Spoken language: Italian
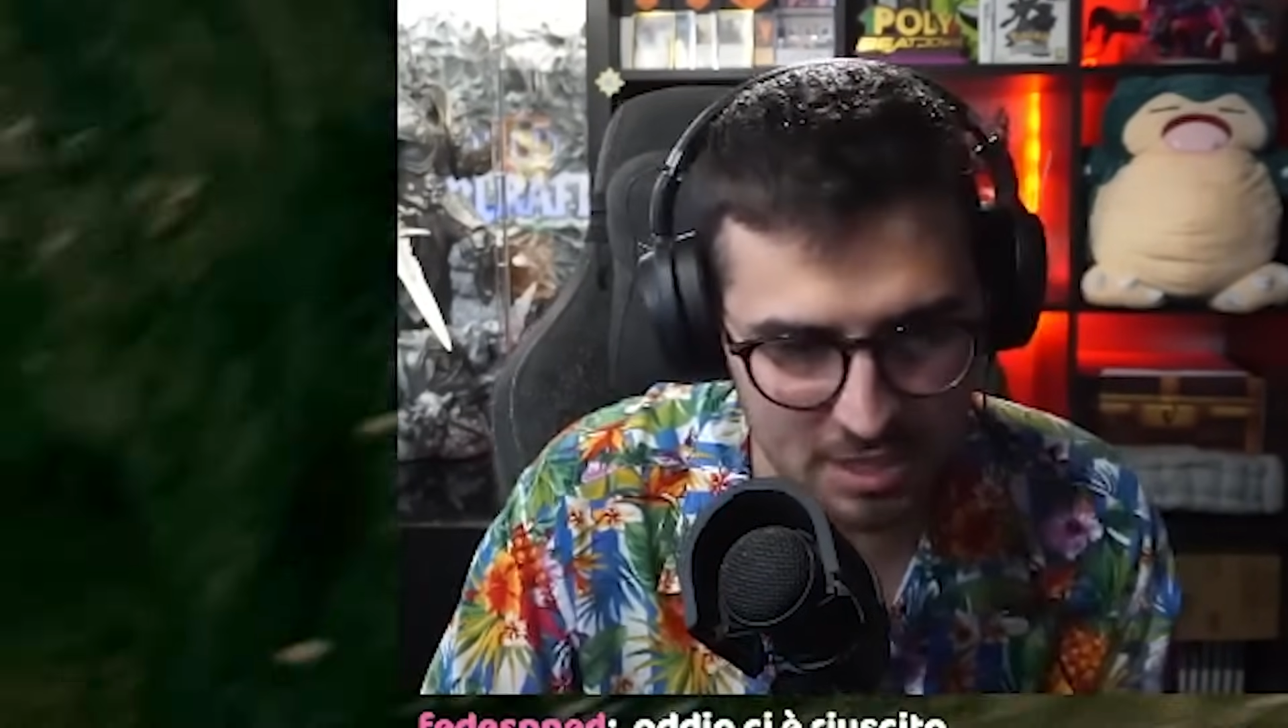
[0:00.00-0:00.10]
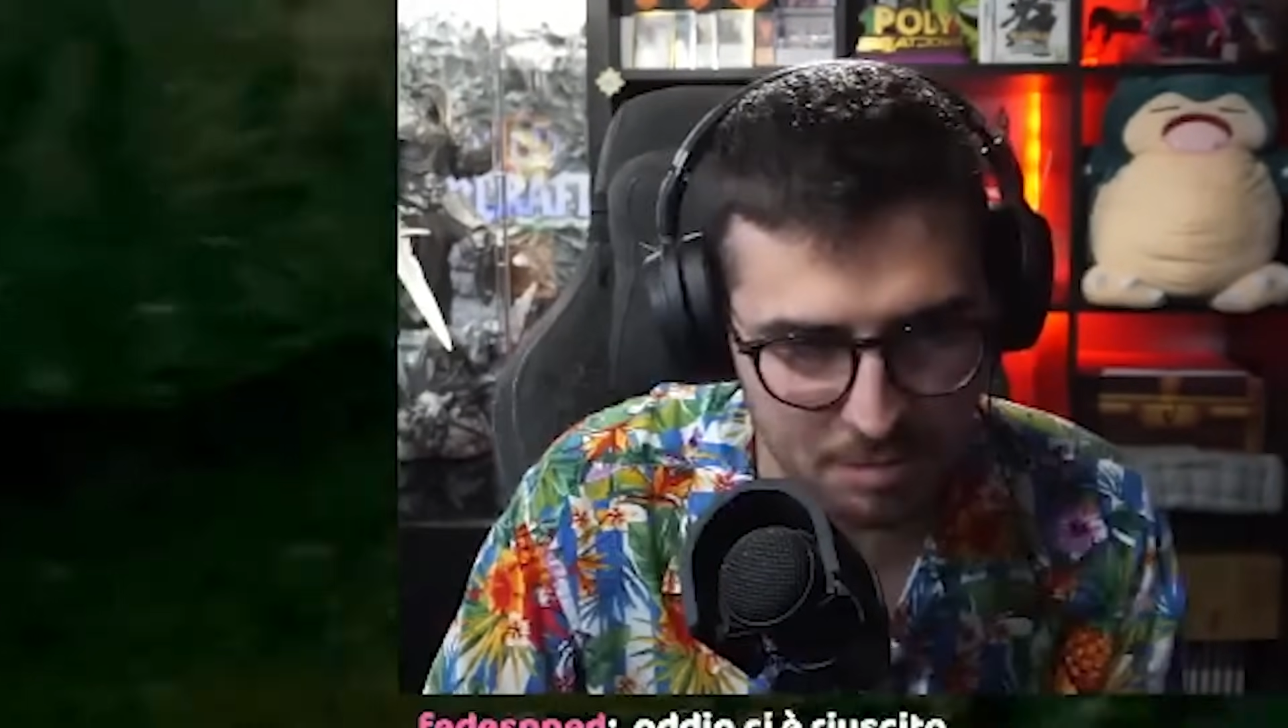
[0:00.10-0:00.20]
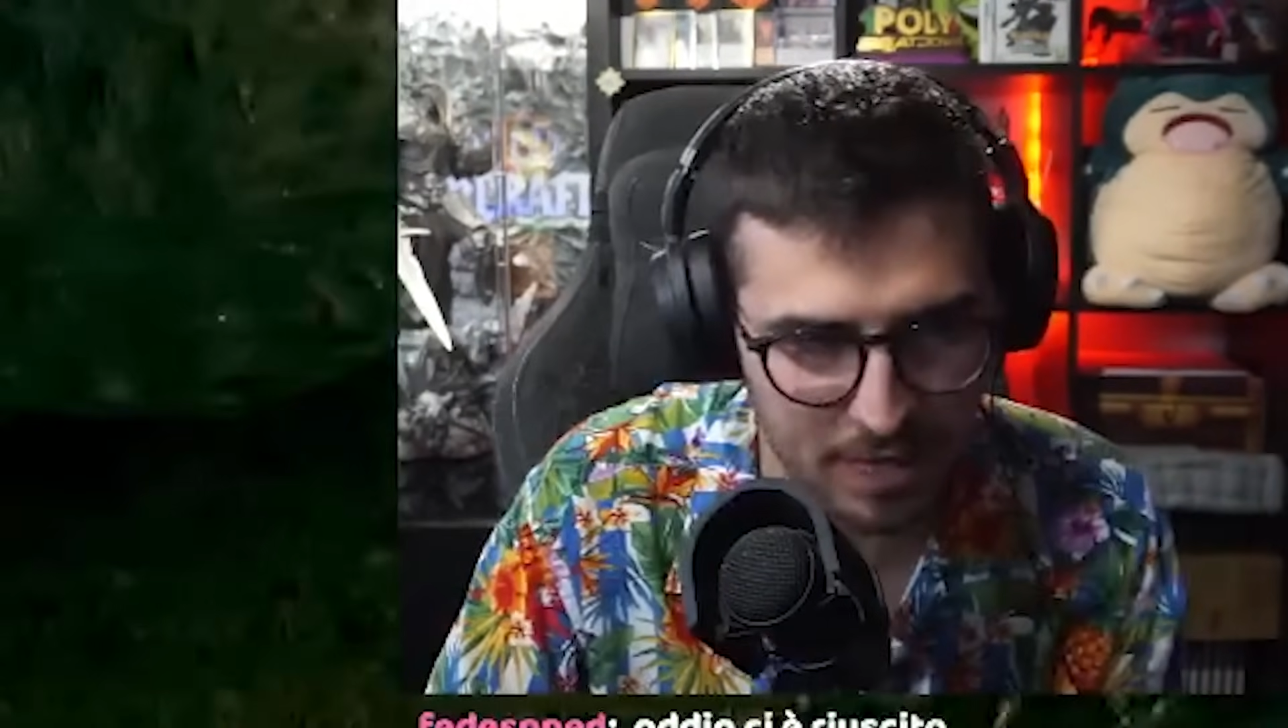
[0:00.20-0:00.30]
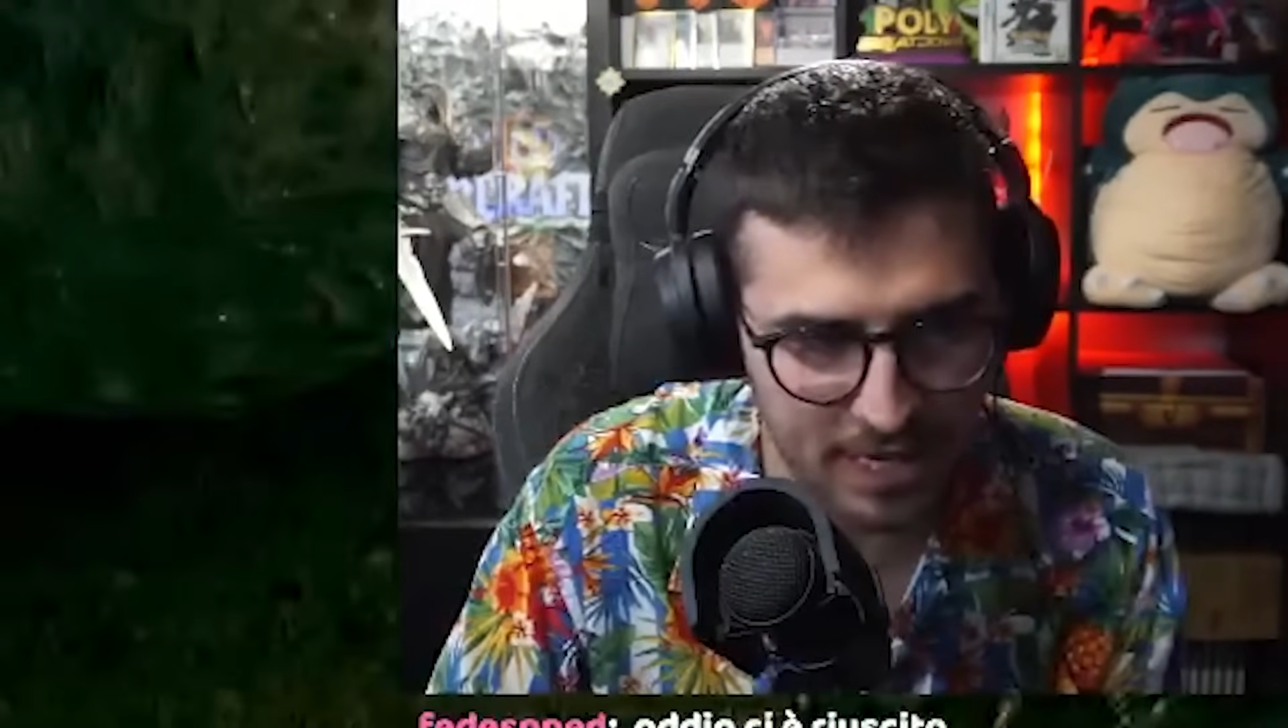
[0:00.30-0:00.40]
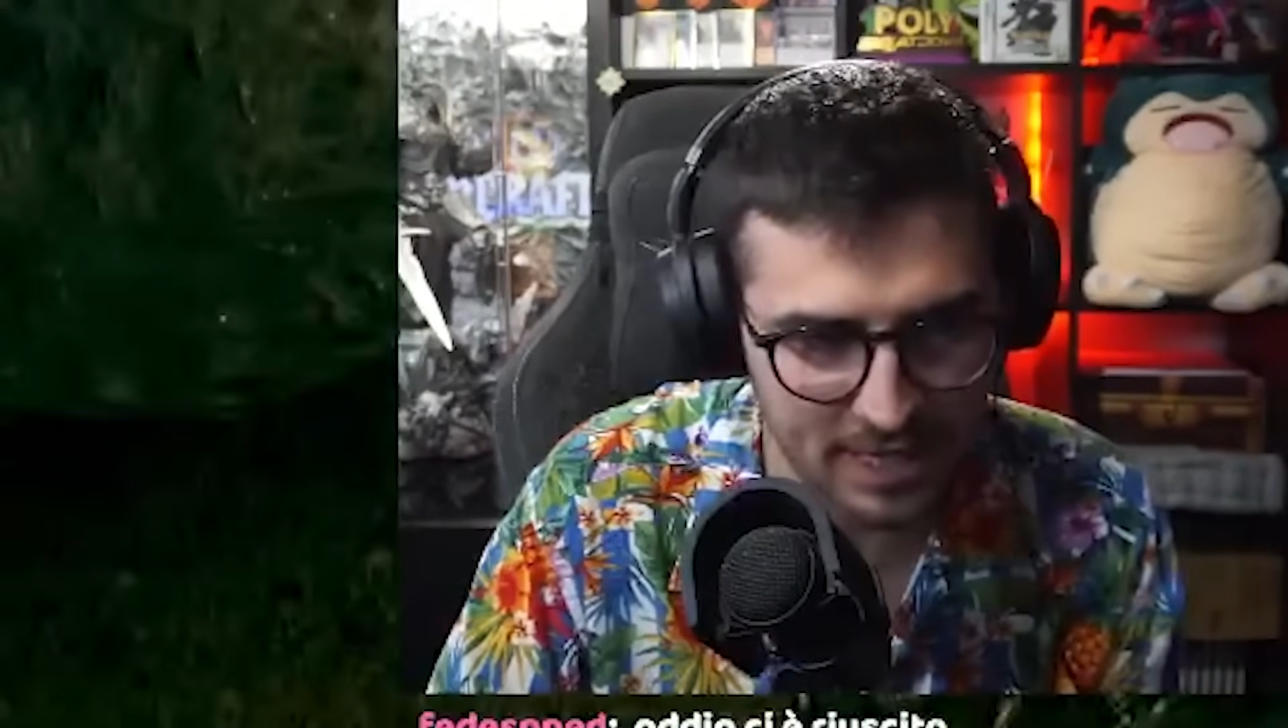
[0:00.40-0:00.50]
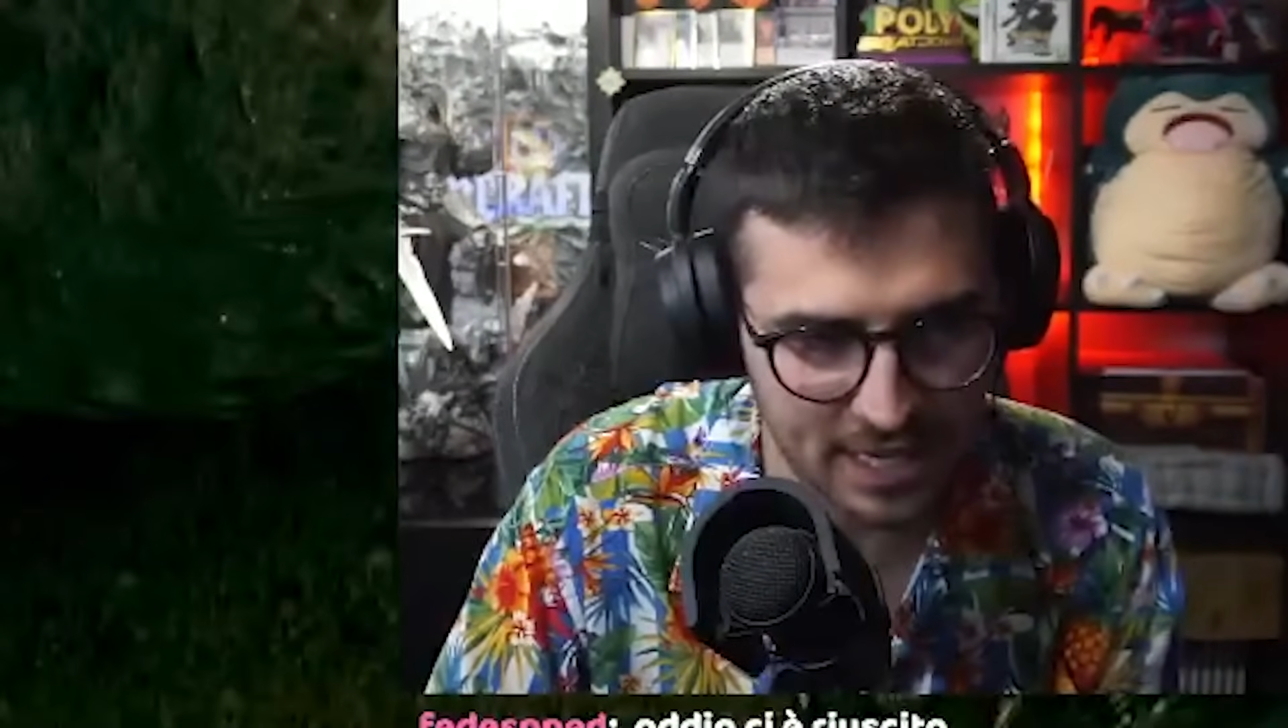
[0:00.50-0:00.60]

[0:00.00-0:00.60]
skippare